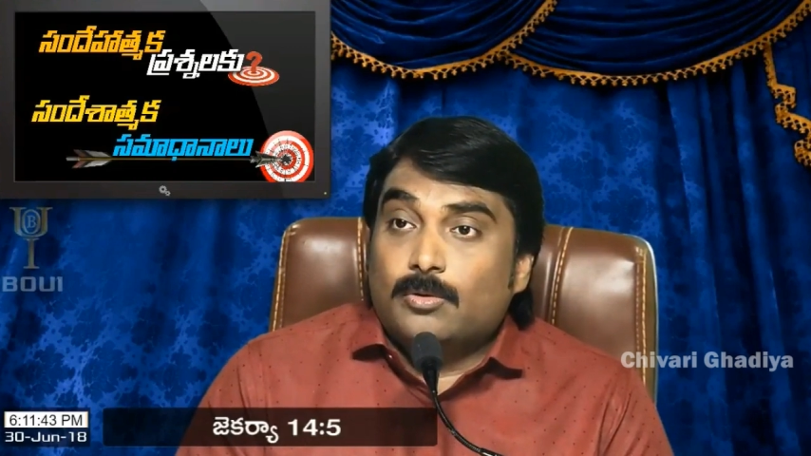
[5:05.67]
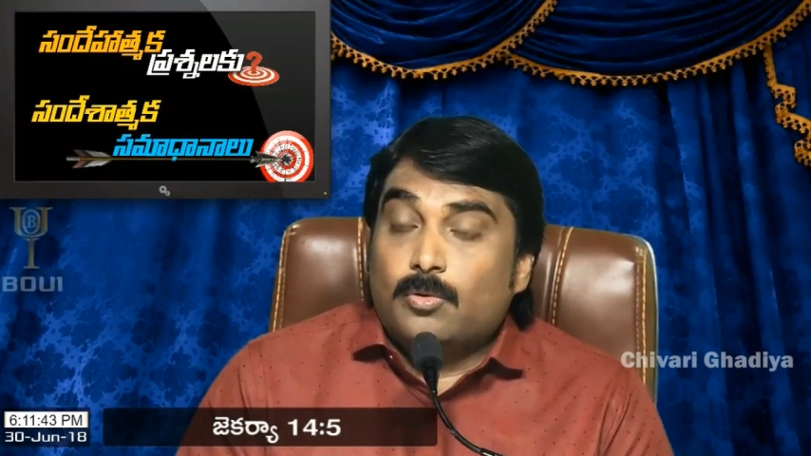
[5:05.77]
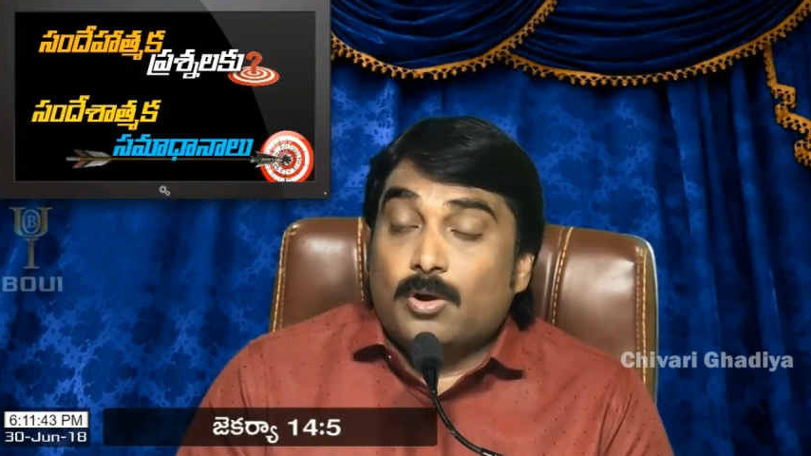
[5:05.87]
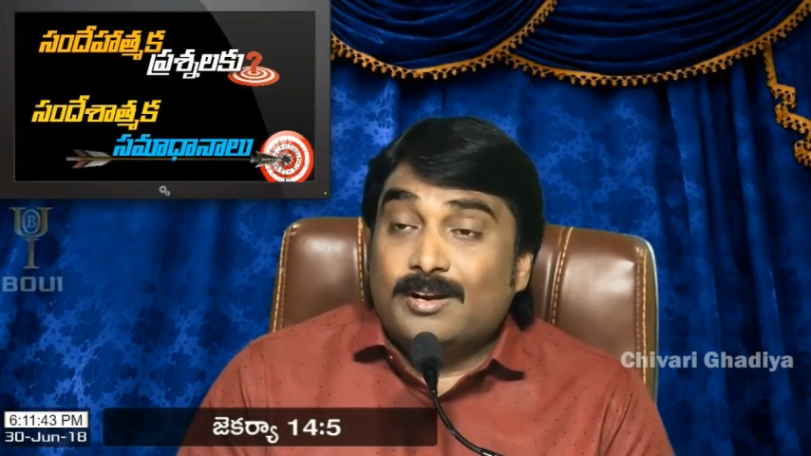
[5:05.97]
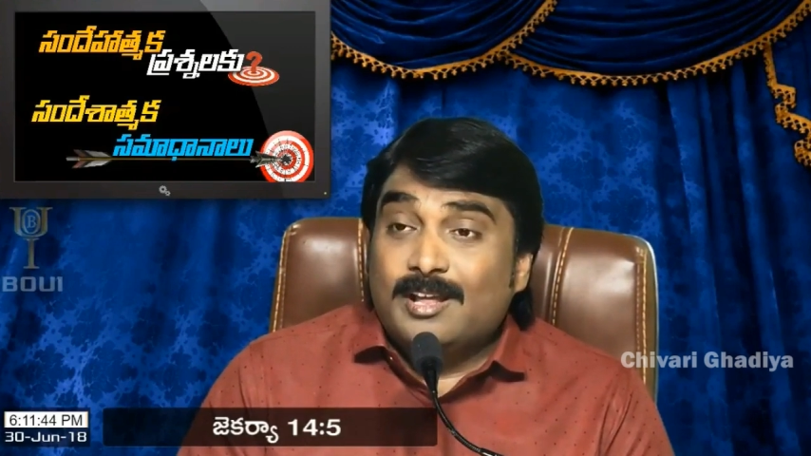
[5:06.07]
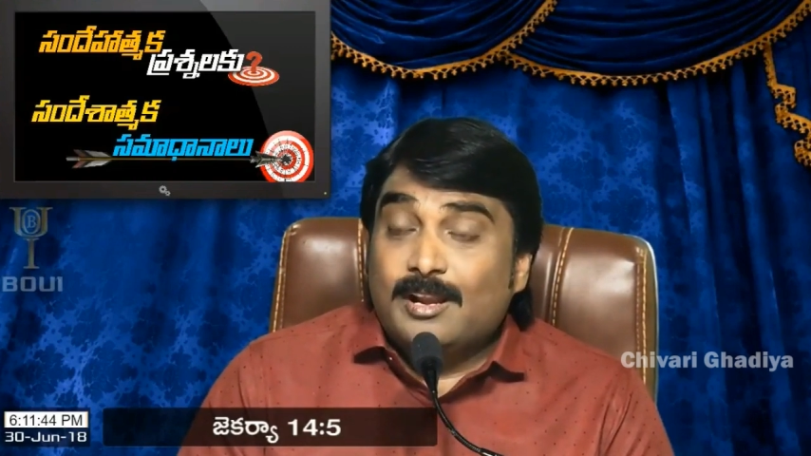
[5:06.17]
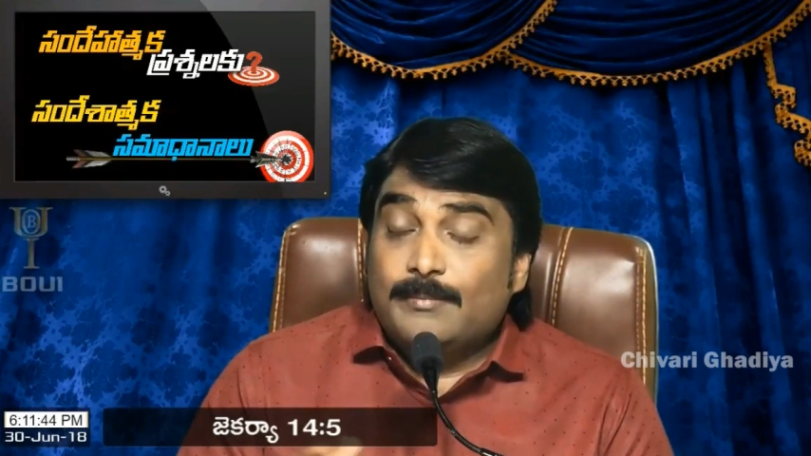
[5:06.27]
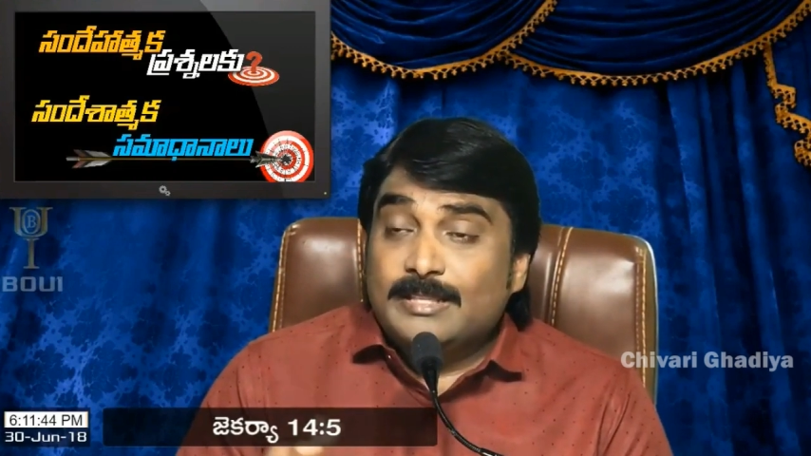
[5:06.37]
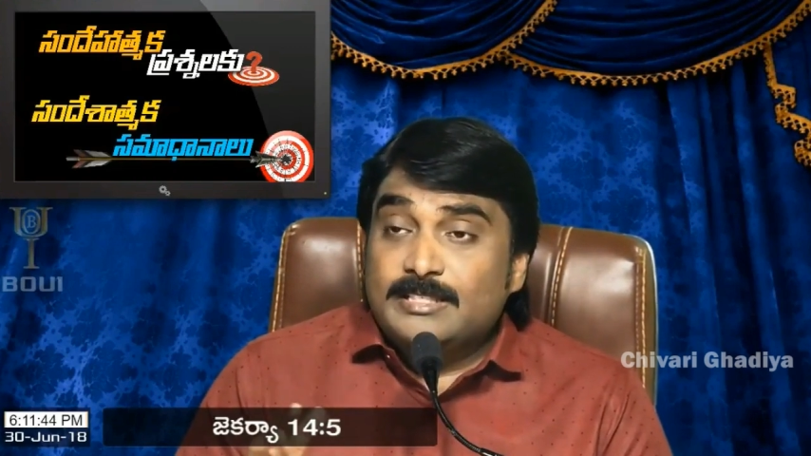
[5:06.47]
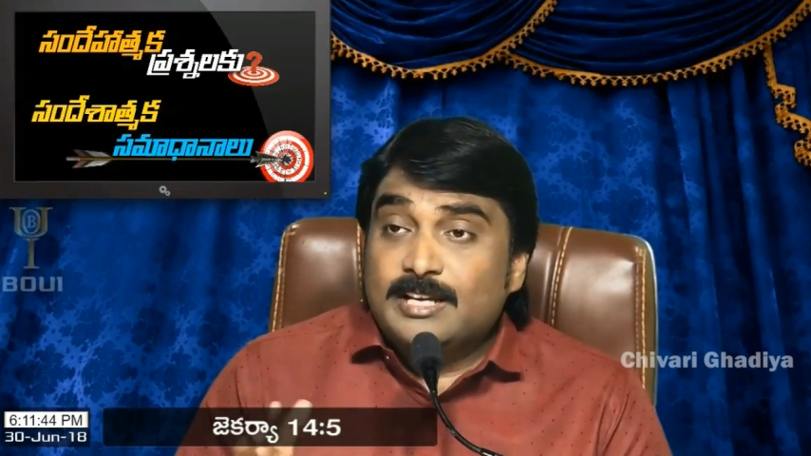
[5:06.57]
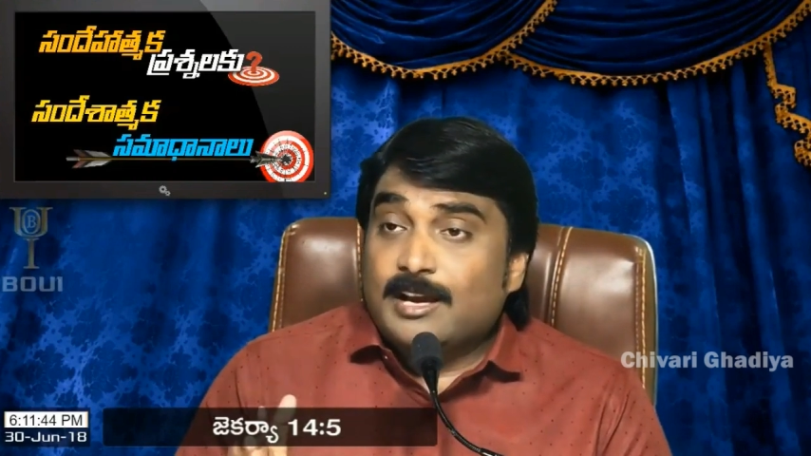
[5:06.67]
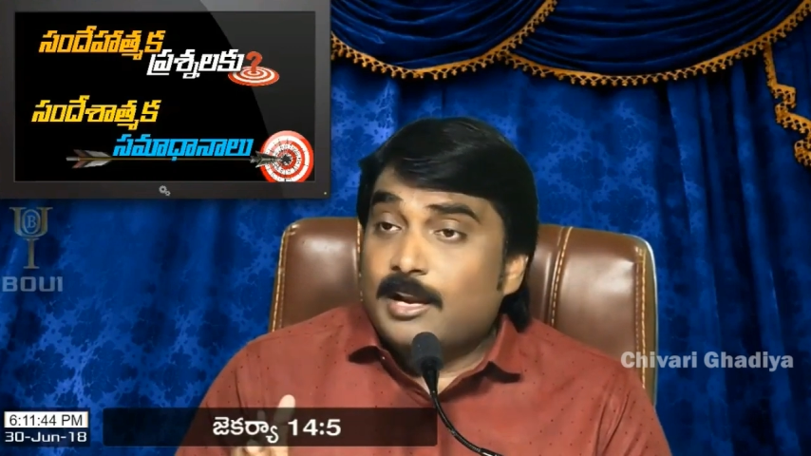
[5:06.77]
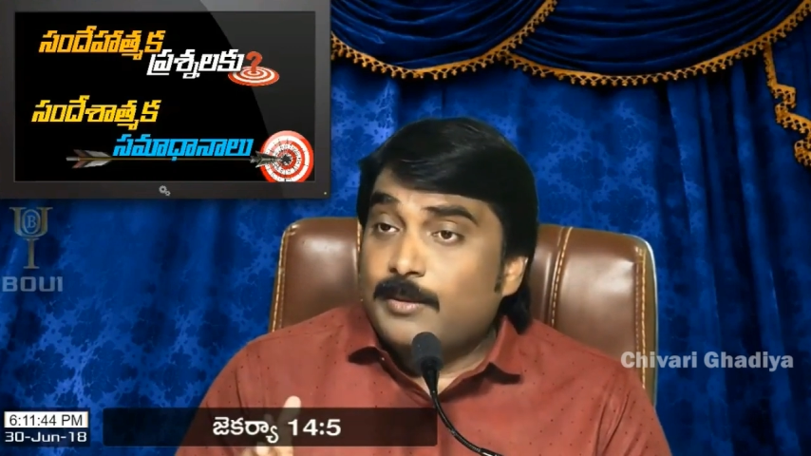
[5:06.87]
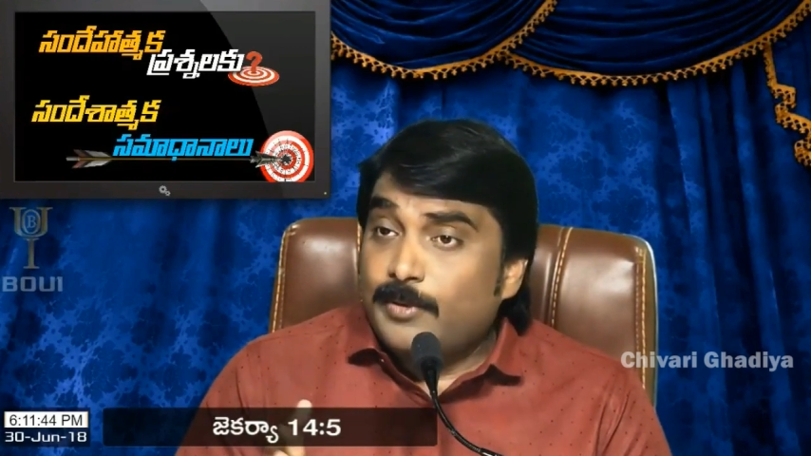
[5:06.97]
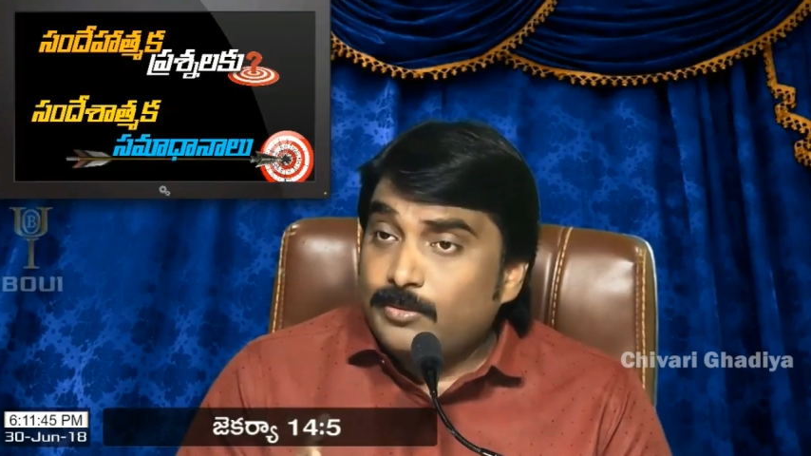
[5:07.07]
కొండల మధ్య
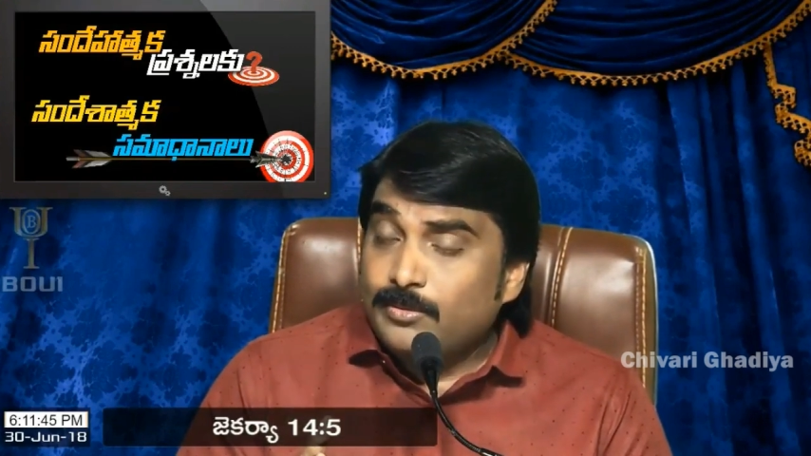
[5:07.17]
కనబడు